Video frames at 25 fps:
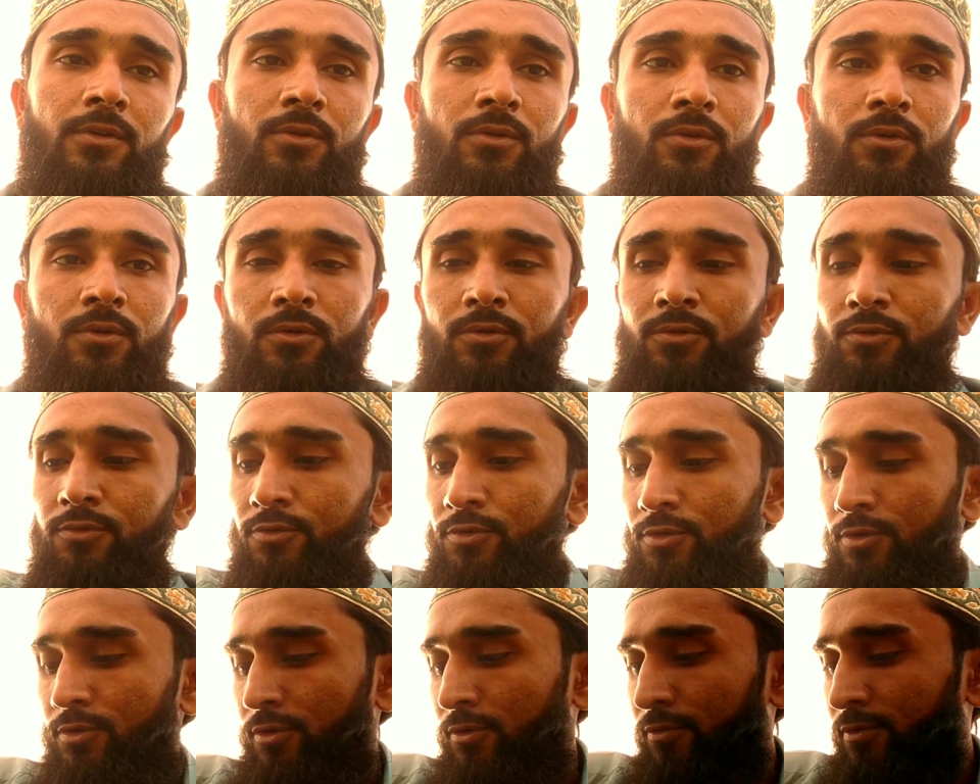तो
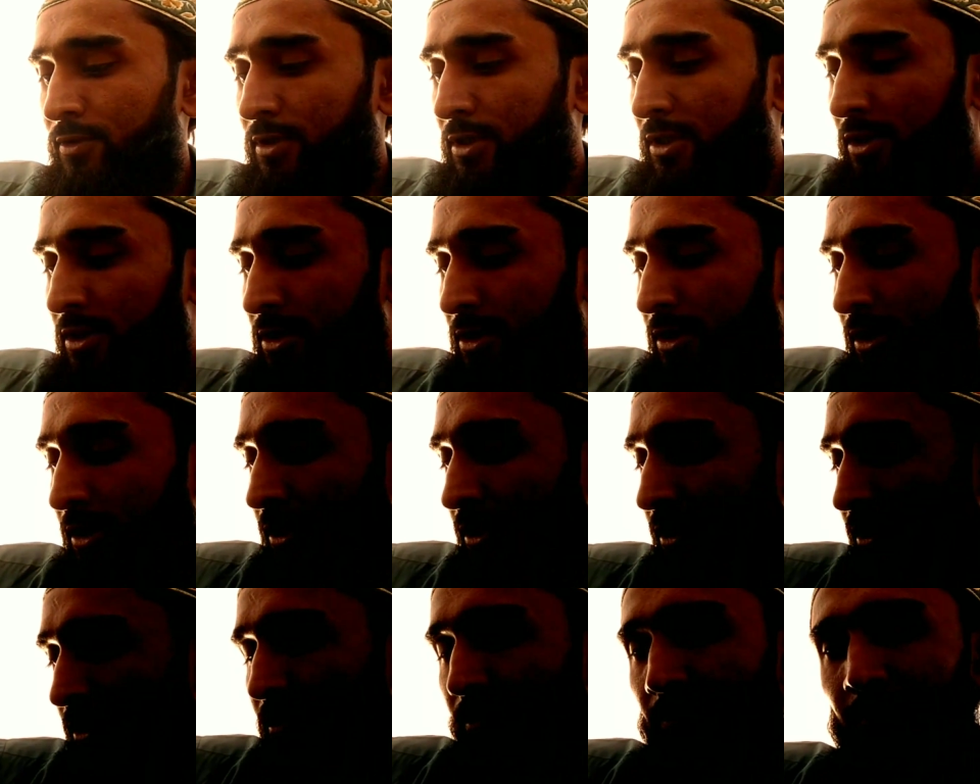उसकी वजह से
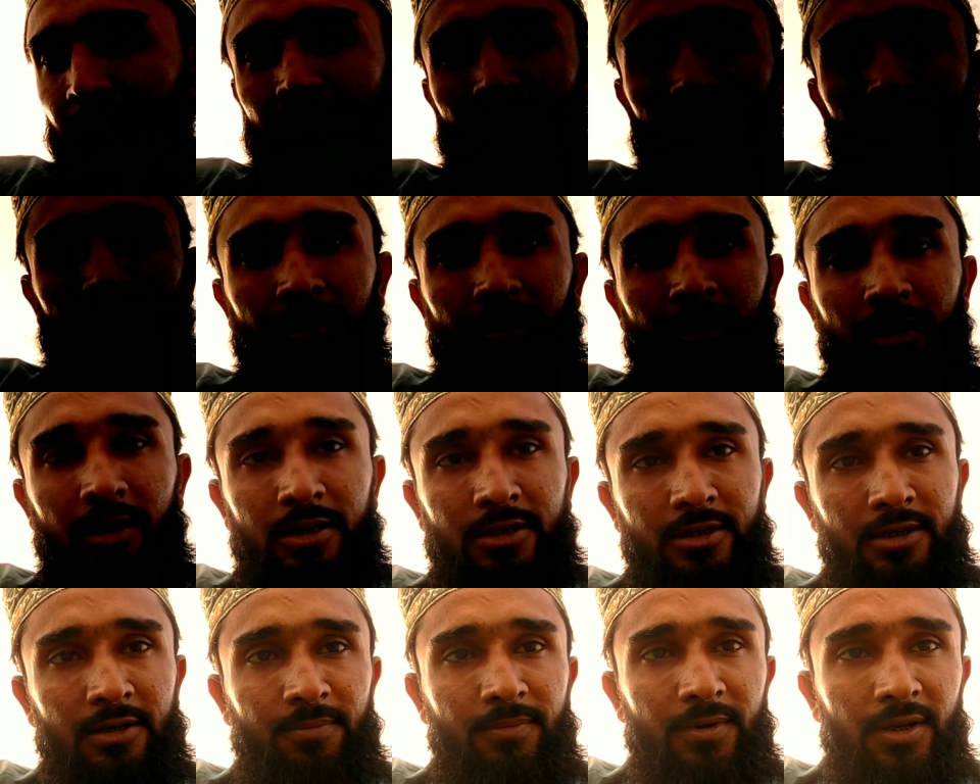
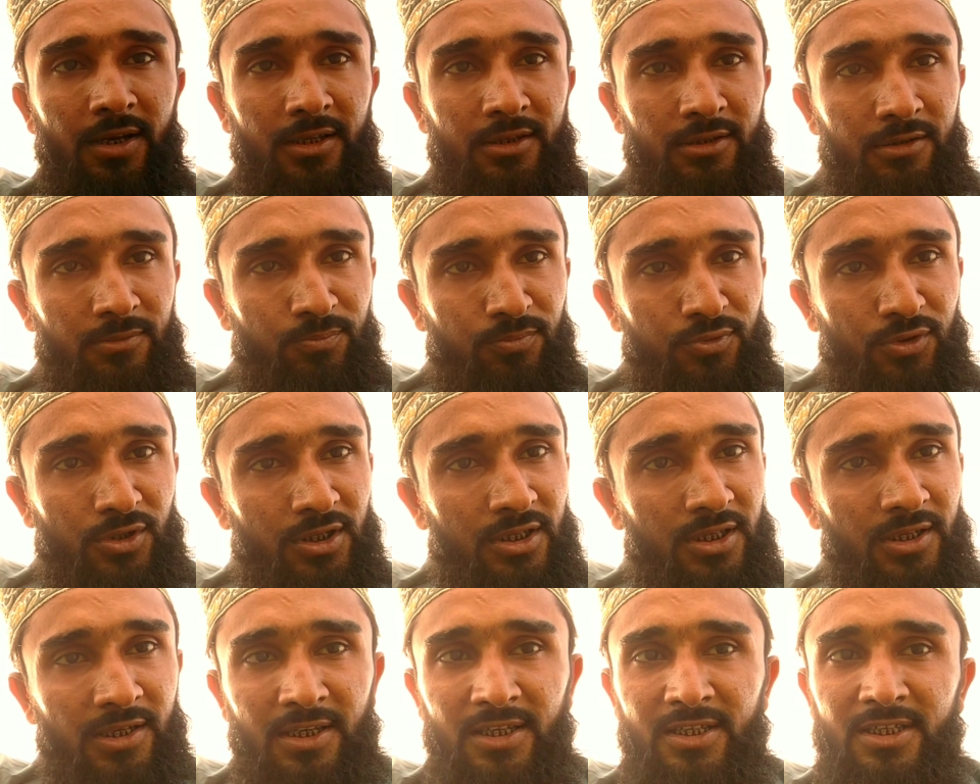आज का मेरा
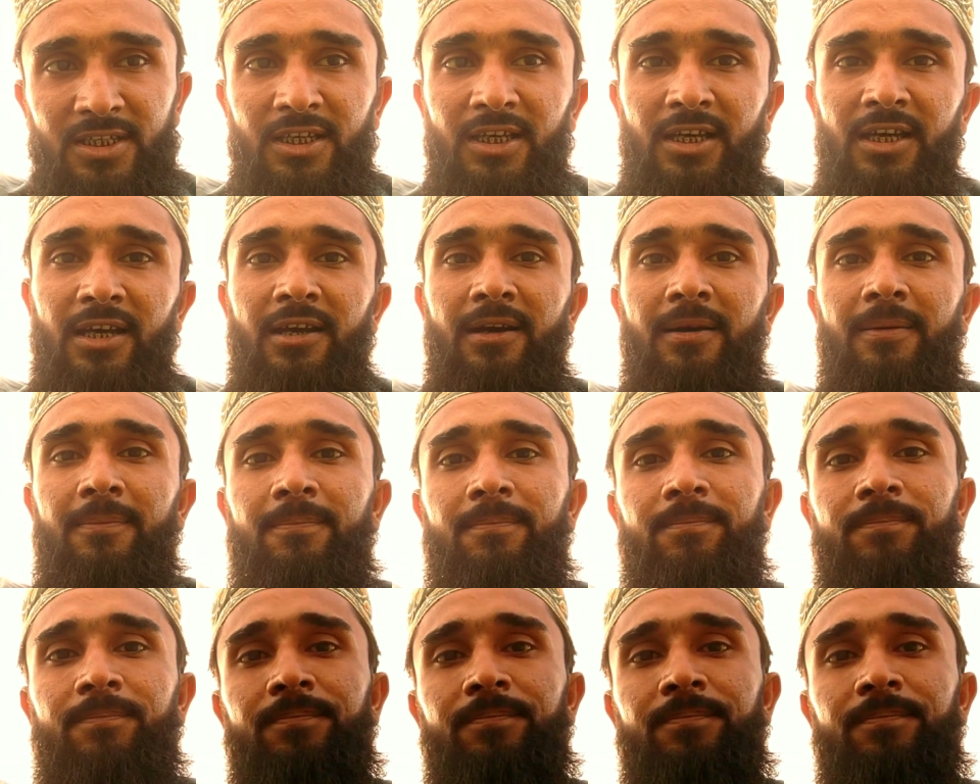पूरा दिन ऐसे ही गया